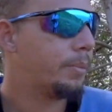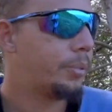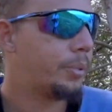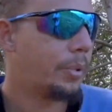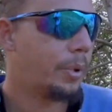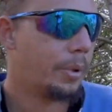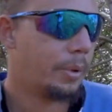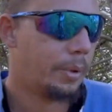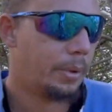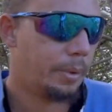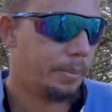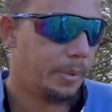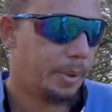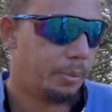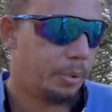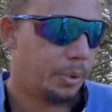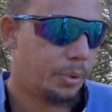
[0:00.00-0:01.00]
pour euh,
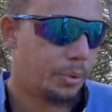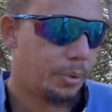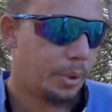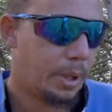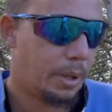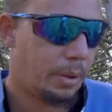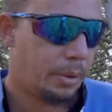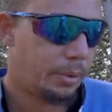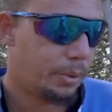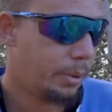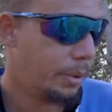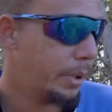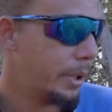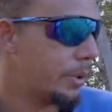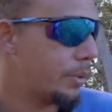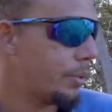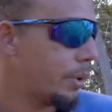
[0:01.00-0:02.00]
mes besoins en
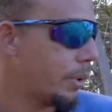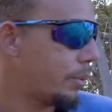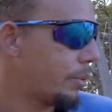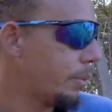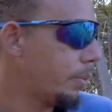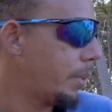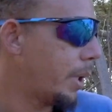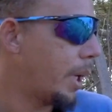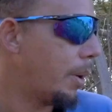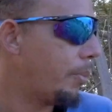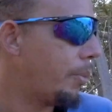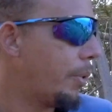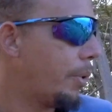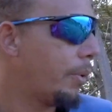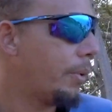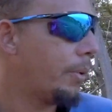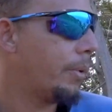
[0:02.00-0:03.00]
eau et surtout par
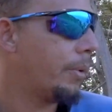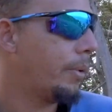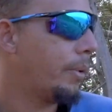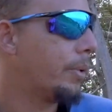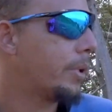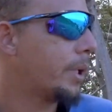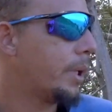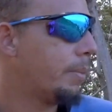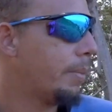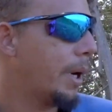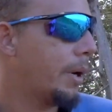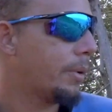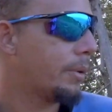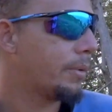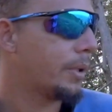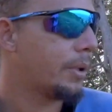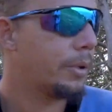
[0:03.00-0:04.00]
rapport au climat,
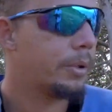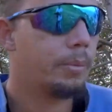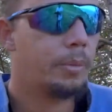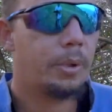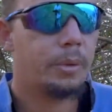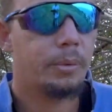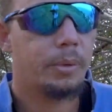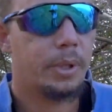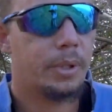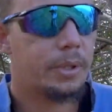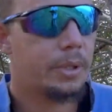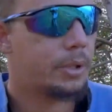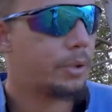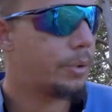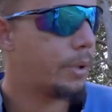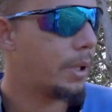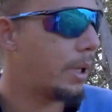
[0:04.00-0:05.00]
l'environnement. Nous les
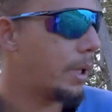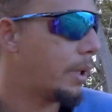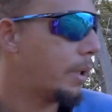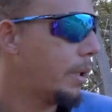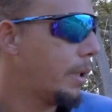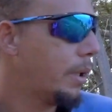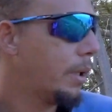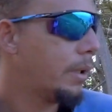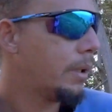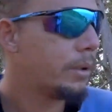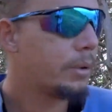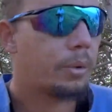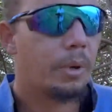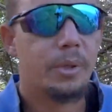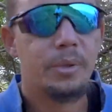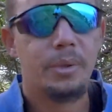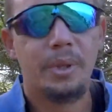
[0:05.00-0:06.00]
situons à
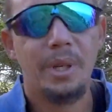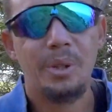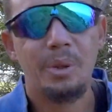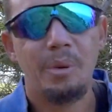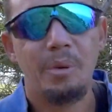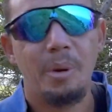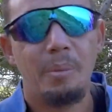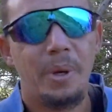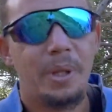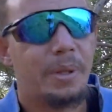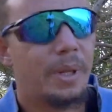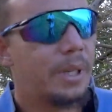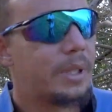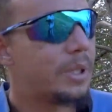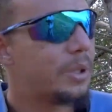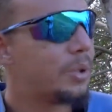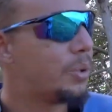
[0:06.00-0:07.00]
380 mètres
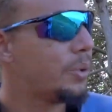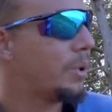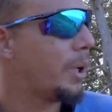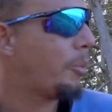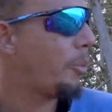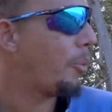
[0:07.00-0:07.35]
d'altitude à